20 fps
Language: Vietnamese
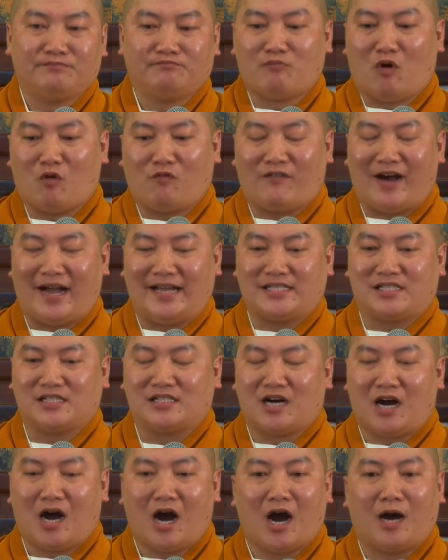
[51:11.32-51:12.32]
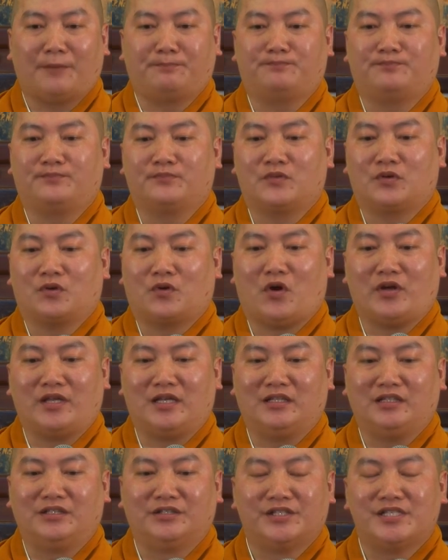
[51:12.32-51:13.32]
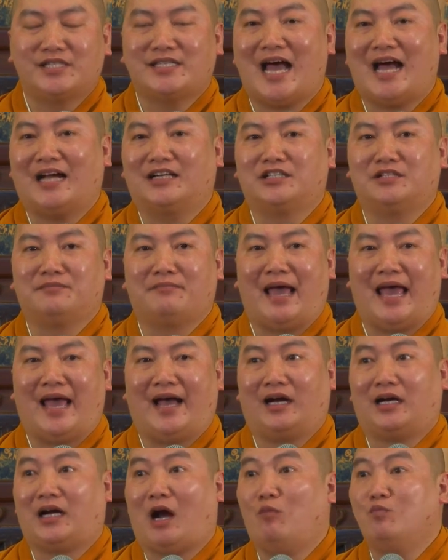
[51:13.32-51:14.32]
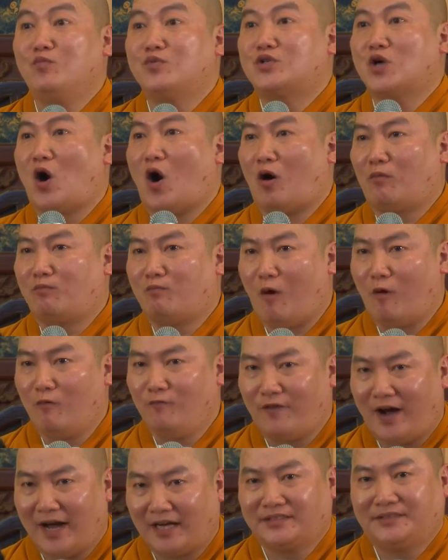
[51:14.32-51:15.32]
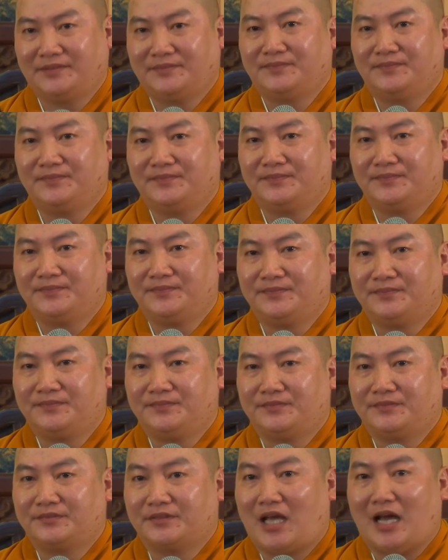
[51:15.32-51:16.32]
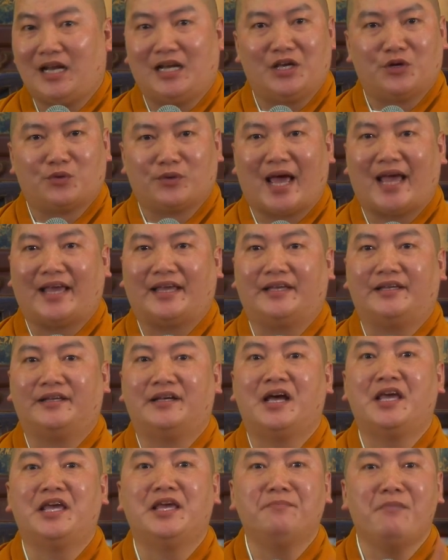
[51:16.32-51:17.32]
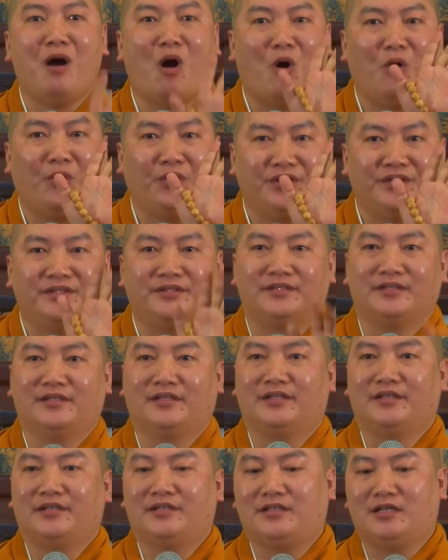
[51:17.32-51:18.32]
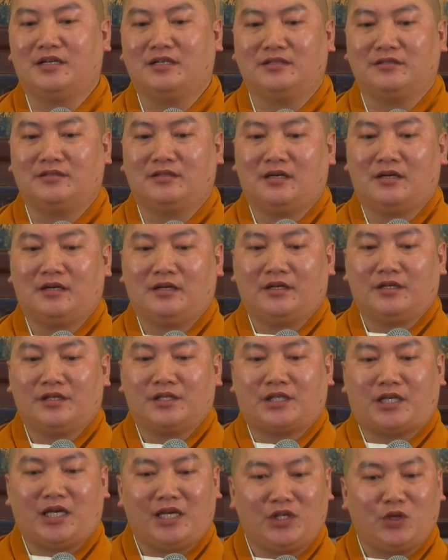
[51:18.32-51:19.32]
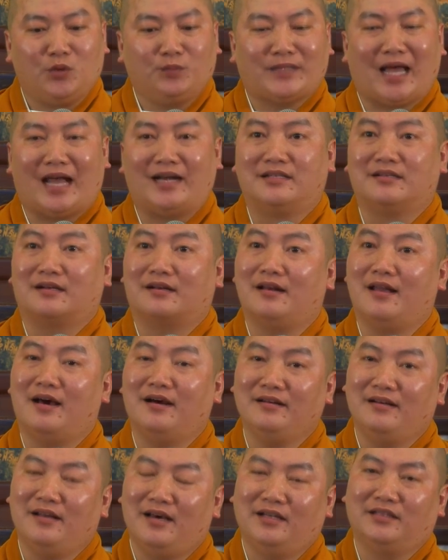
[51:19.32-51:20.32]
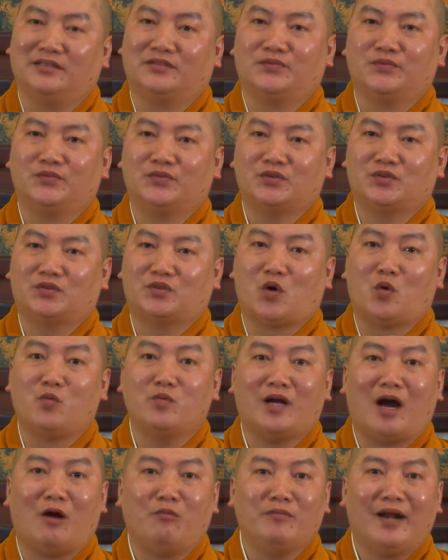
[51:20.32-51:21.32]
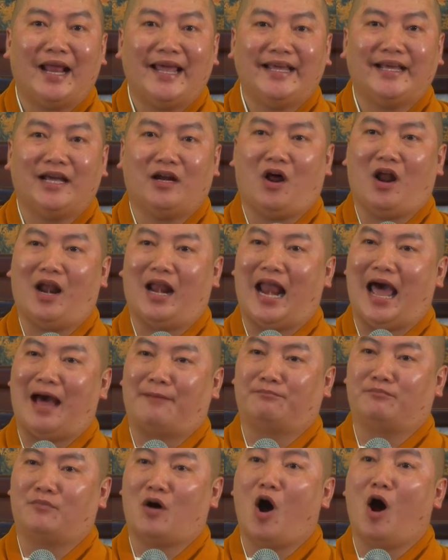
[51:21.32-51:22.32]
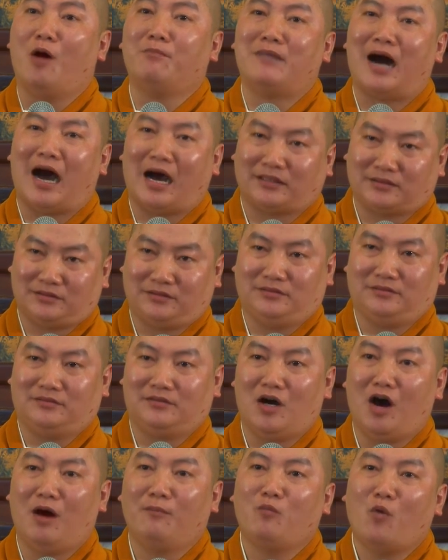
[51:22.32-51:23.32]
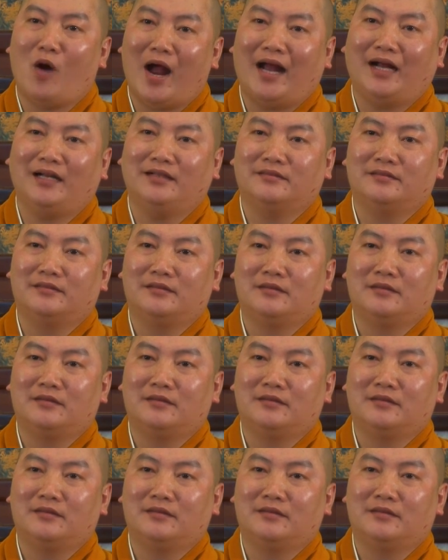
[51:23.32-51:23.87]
Một vài trường hợp có những người cha người mẹ không tròn bổn phận, cái điều này hiếm hoi, nhưng khi chúng ta được lớn lên cũng không lấy cái đó làm ôm hận, ôm oán,